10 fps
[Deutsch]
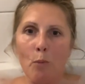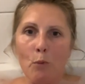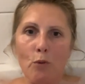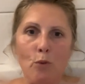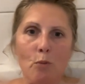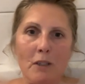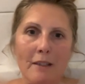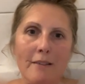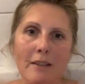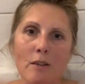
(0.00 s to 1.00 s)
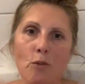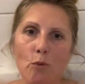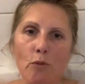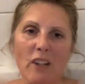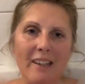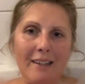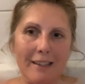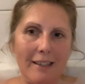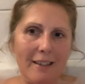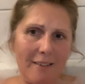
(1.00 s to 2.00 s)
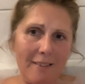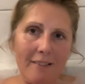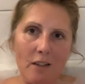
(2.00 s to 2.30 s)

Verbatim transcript: müssten überdies nicht so viel kriegen,